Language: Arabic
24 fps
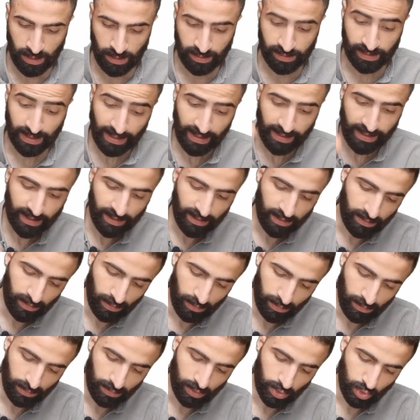تعالى كده
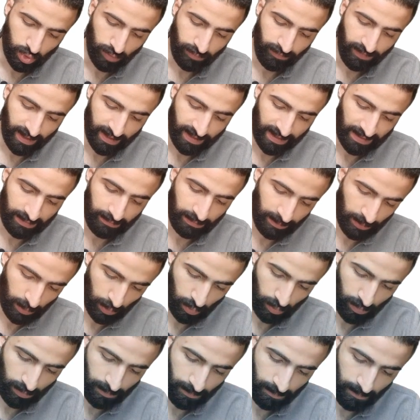نشوف هنتعلم إيه
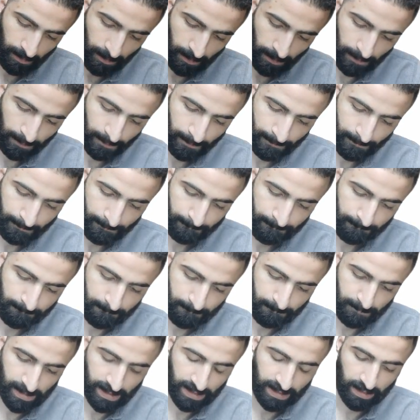منه
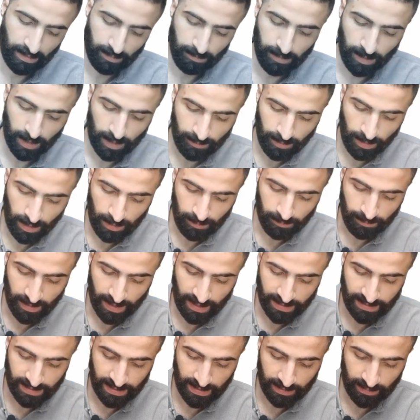الامبار 4 امبير
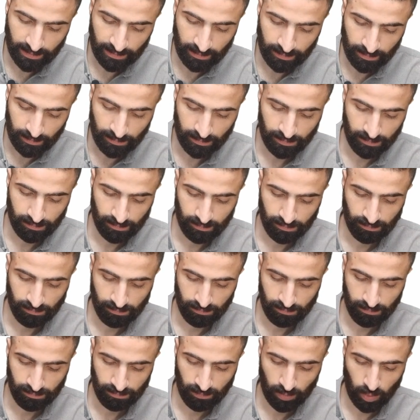هتيجي هنا
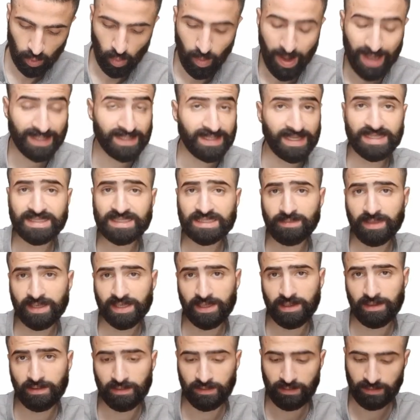وهتتقسم
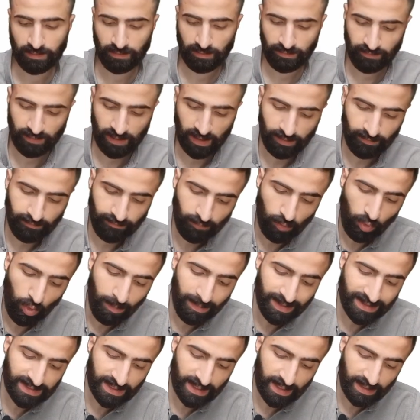اكيد ففوق
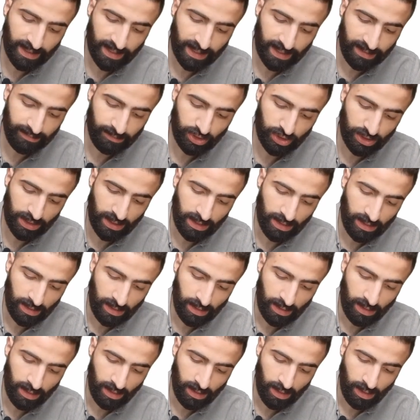مثلا هيمشي
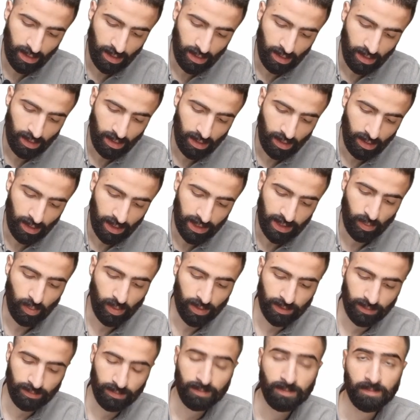اي
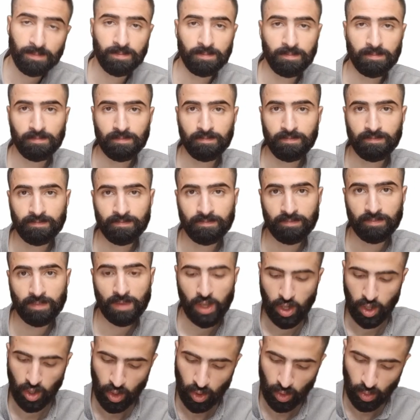1
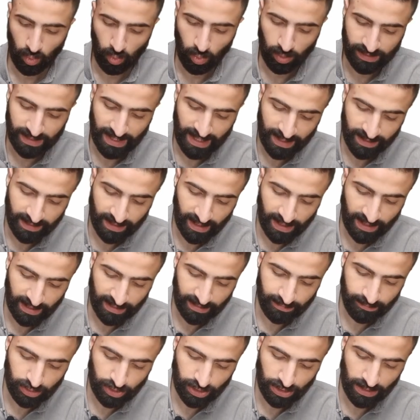وتحت
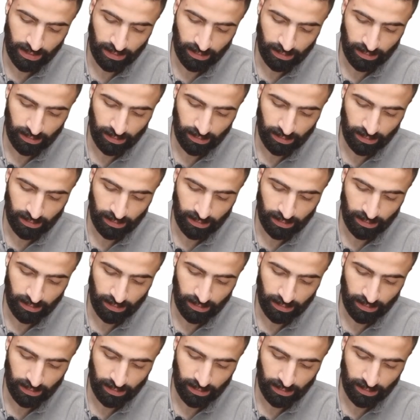هيمشي